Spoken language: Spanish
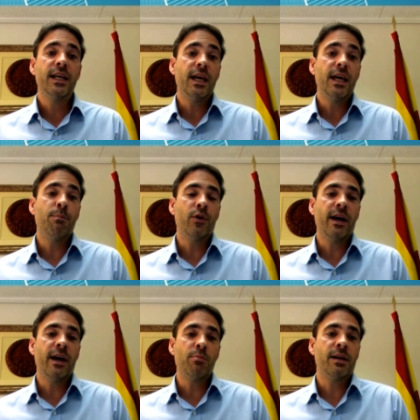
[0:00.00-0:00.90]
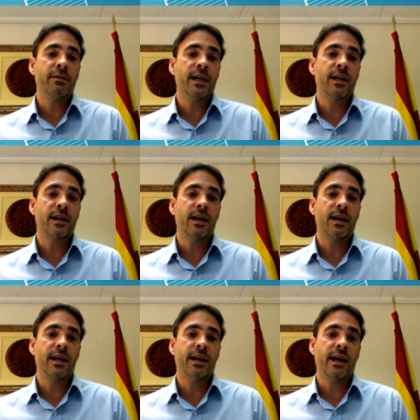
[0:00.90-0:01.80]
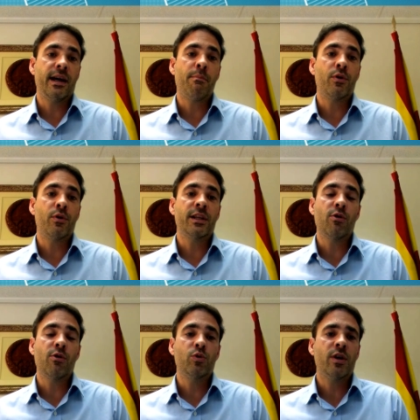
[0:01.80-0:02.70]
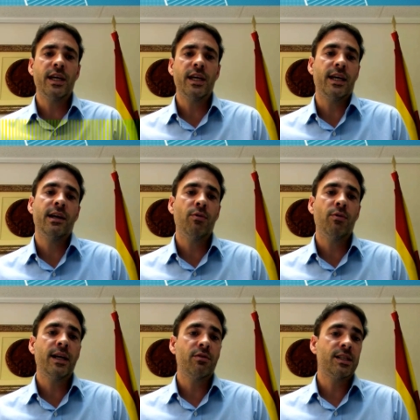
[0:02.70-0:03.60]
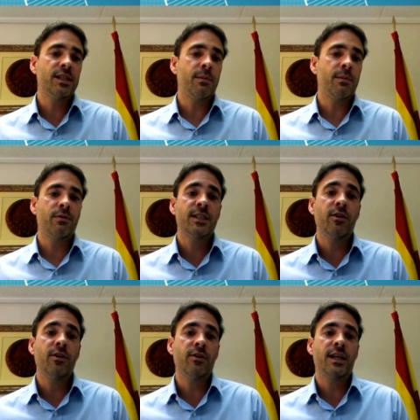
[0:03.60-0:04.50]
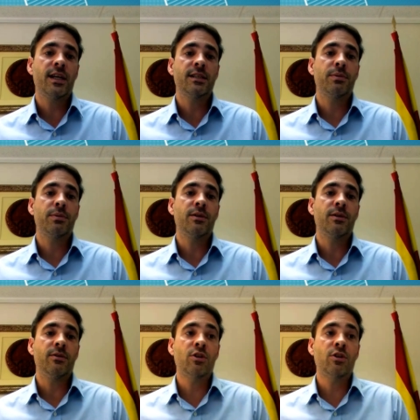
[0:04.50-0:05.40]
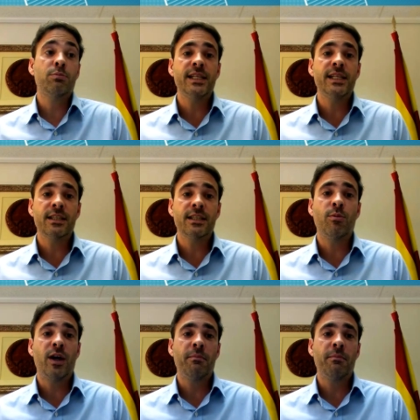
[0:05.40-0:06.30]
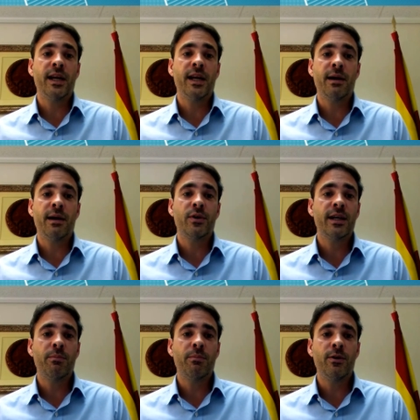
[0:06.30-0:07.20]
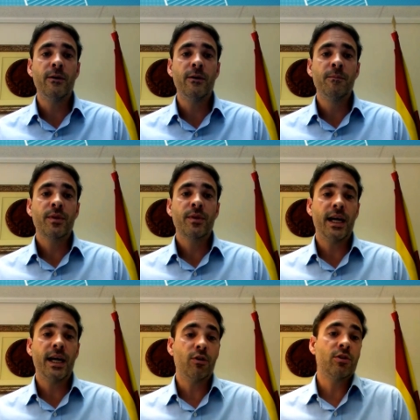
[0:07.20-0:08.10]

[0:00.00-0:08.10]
y podíamos haber eh, aportado mucho ahí, igual que nuestra profesión, otras, pero otros países como Alemania, por ejemplo, el doctor